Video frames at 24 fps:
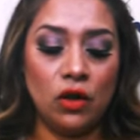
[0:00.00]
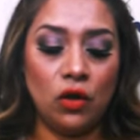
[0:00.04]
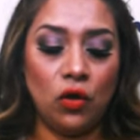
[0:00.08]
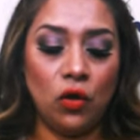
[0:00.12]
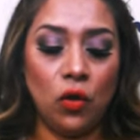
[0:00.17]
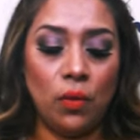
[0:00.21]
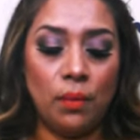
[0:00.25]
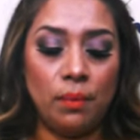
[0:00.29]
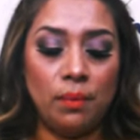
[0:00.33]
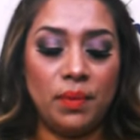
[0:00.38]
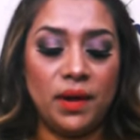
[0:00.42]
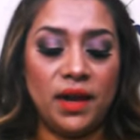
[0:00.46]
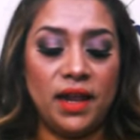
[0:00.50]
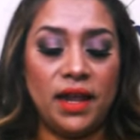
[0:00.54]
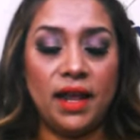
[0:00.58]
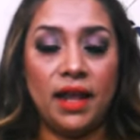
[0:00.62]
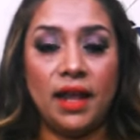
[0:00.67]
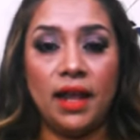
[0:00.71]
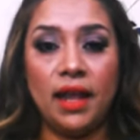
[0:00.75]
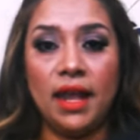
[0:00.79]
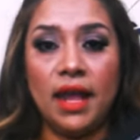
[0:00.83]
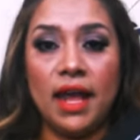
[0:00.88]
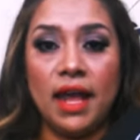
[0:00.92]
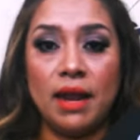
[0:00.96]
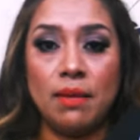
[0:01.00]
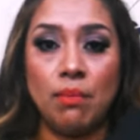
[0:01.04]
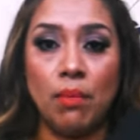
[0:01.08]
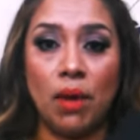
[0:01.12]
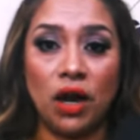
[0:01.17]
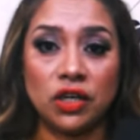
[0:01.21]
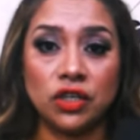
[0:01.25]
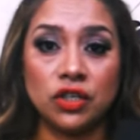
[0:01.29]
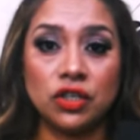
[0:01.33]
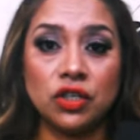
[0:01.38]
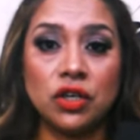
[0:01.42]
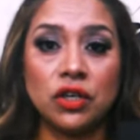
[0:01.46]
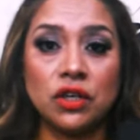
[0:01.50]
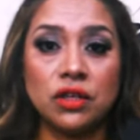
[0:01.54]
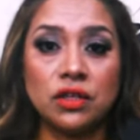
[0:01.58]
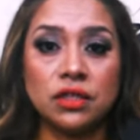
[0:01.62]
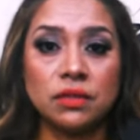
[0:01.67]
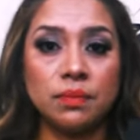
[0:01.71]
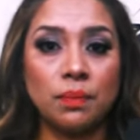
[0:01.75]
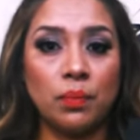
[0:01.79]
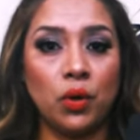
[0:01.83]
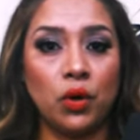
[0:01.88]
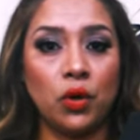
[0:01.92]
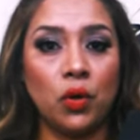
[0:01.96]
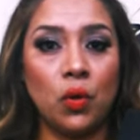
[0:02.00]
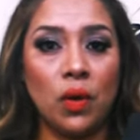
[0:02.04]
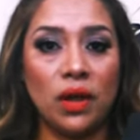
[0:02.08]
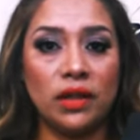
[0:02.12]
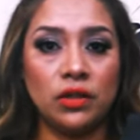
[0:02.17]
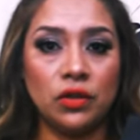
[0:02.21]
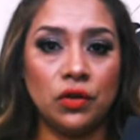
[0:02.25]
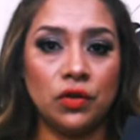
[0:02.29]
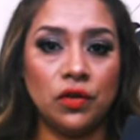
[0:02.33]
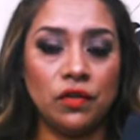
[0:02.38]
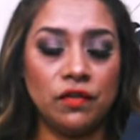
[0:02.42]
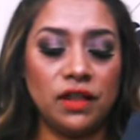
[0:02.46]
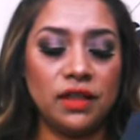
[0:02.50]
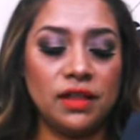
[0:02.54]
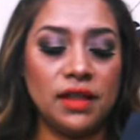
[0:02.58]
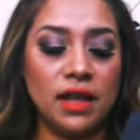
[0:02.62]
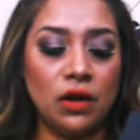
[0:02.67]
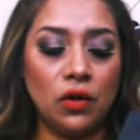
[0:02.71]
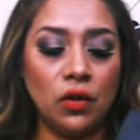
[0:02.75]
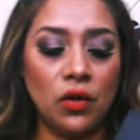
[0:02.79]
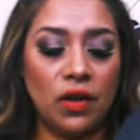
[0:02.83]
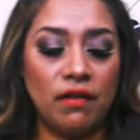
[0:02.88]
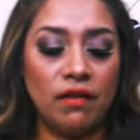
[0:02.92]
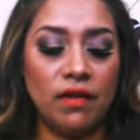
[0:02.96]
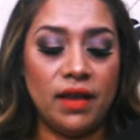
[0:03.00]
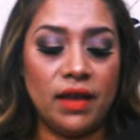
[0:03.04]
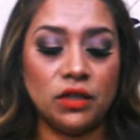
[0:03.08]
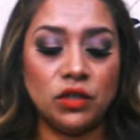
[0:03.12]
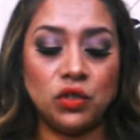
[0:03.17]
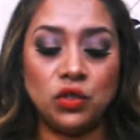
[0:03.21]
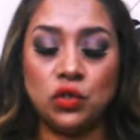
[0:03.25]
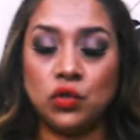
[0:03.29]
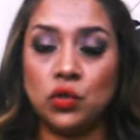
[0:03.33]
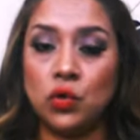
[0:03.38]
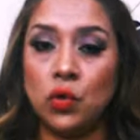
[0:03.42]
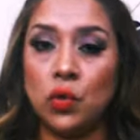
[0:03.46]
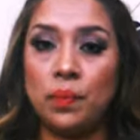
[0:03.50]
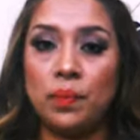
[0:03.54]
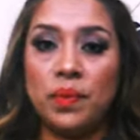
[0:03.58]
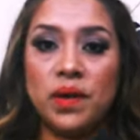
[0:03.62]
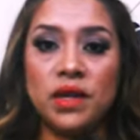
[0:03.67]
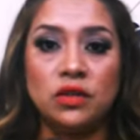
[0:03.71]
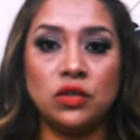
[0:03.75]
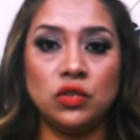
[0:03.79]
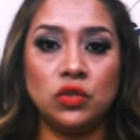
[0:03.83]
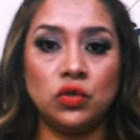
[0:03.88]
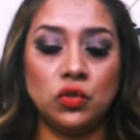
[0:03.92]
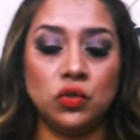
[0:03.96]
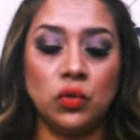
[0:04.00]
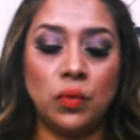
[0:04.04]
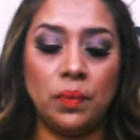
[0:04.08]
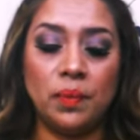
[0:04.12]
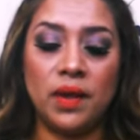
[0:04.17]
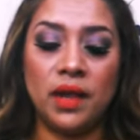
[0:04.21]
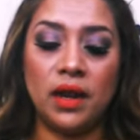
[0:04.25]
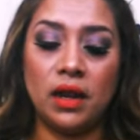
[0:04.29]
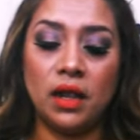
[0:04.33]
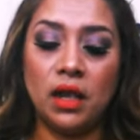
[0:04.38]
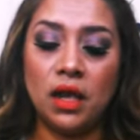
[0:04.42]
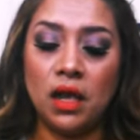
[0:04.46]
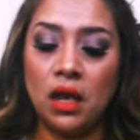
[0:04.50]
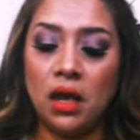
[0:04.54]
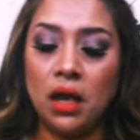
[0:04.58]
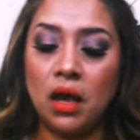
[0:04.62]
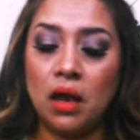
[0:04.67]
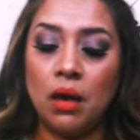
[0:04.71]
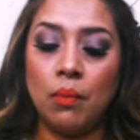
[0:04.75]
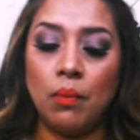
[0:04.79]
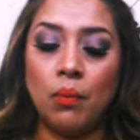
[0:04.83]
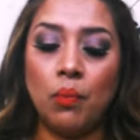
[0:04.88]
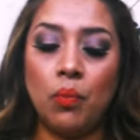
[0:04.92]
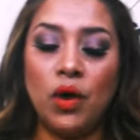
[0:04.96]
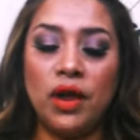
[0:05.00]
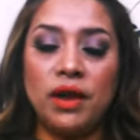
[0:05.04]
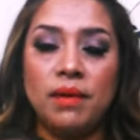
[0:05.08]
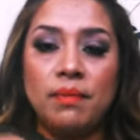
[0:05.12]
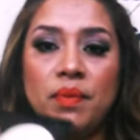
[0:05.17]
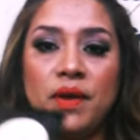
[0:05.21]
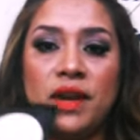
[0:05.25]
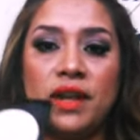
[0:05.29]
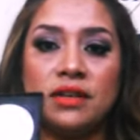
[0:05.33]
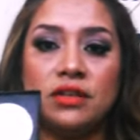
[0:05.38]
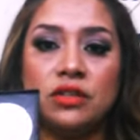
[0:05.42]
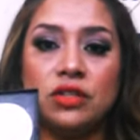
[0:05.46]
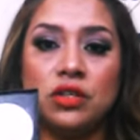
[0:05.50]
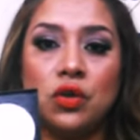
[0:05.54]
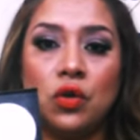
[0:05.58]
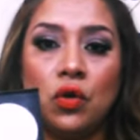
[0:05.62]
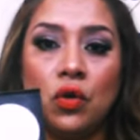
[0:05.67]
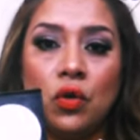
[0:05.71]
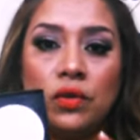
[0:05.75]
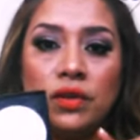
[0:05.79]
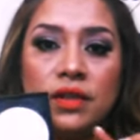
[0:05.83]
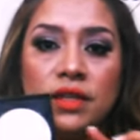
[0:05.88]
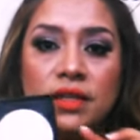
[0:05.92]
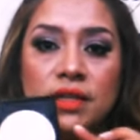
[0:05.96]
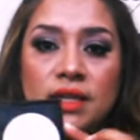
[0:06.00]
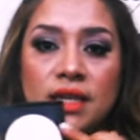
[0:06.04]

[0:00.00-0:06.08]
Lo compré en Marshalls por $4.99, súper, súper buen precio.